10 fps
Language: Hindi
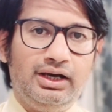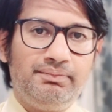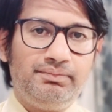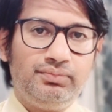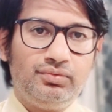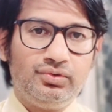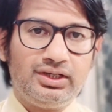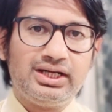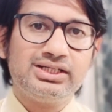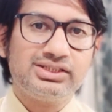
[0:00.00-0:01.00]
आपको
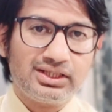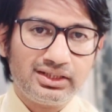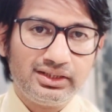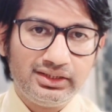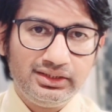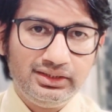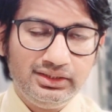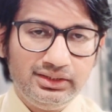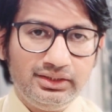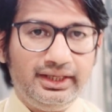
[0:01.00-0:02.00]
कहाँ जाना है
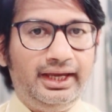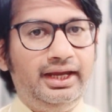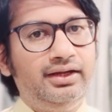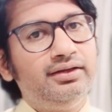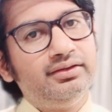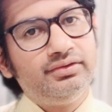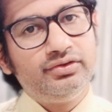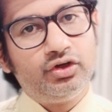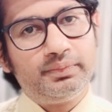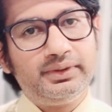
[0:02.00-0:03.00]
एंड
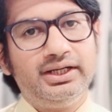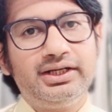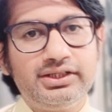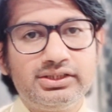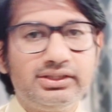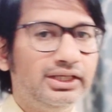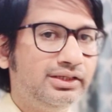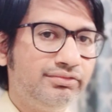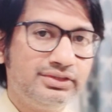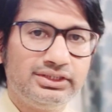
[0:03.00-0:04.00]
योर पीडियाट्रिशियन
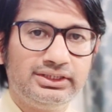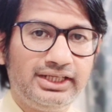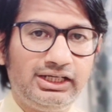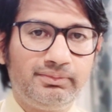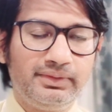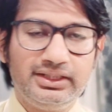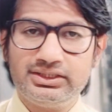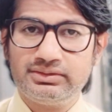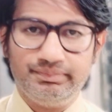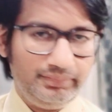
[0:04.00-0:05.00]
कैन विजिट दैट
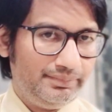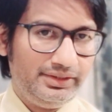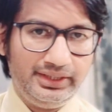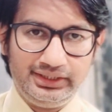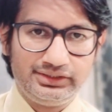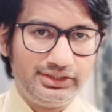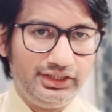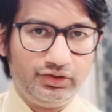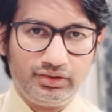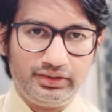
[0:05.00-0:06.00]
प्लेस मे बी नेक्स्ट
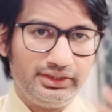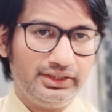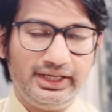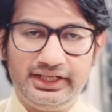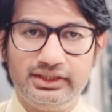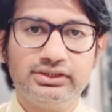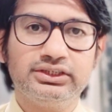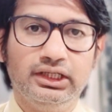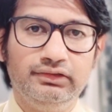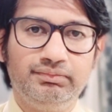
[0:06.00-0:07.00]
डे और इन द नाइट इट
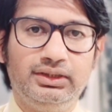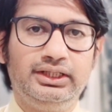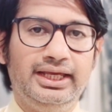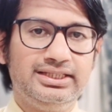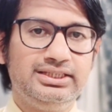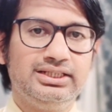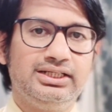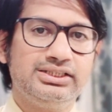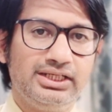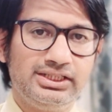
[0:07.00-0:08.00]
सेल्फ बट ऐसी
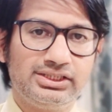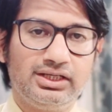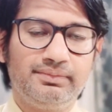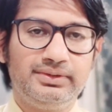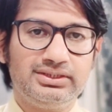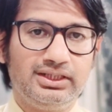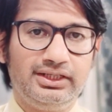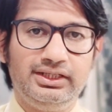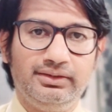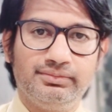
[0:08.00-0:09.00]
जगह जाए जहाँ पे
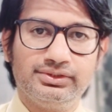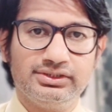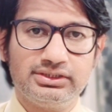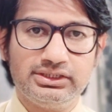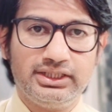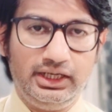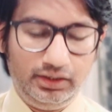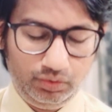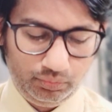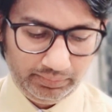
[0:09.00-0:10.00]
सारी इमरजेंसीज
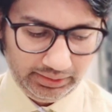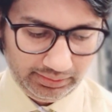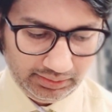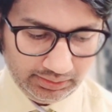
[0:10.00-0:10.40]
हैंडल हो पाए